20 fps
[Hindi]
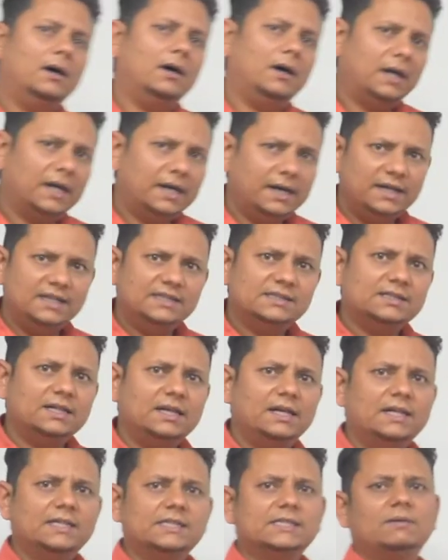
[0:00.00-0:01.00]
अगर इस
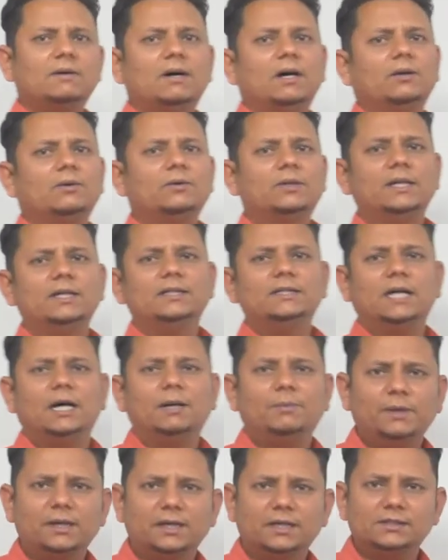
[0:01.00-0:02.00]
तरह के सवाल होते हैं जहाँ
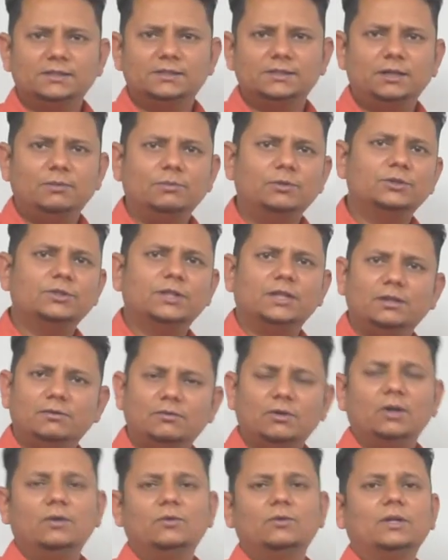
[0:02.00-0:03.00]
पे कंस्ट्रेंट मोशन
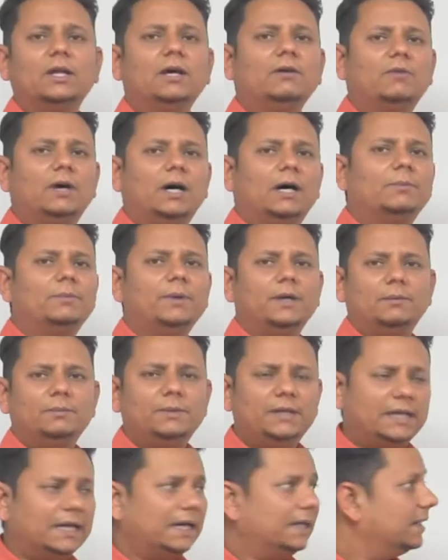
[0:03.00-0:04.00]
इन्वॉल्व होता है वहाँ पे हम
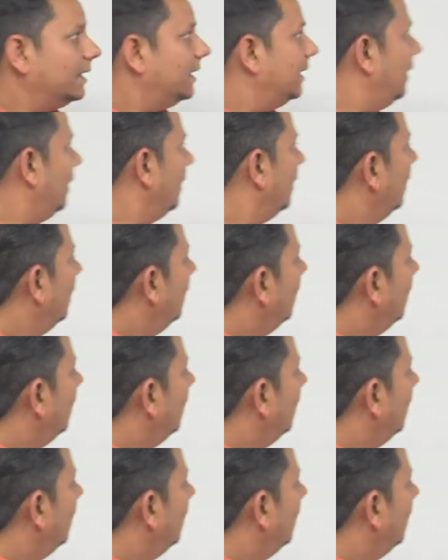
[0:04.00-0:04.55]
ये कहते हैं